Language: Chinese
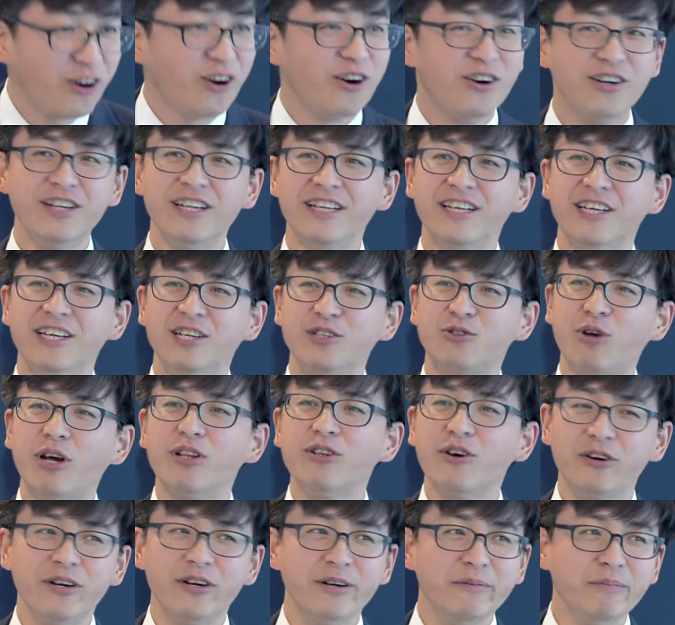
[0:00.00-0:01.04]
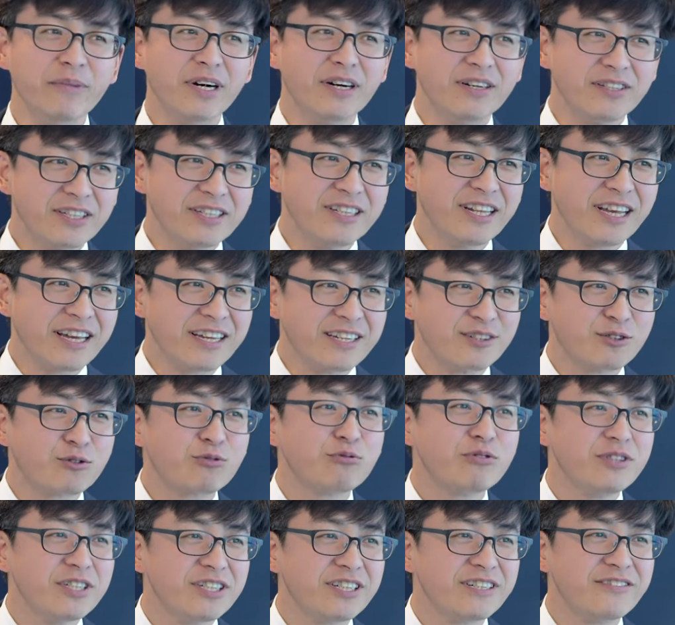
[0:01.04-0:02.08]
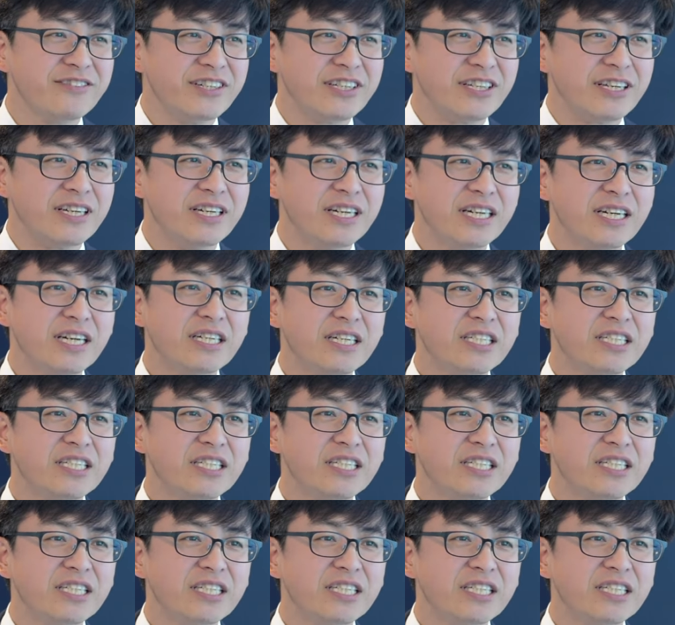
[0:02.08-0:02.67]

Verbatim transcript: 好传道人嘛，也得注意这个问题。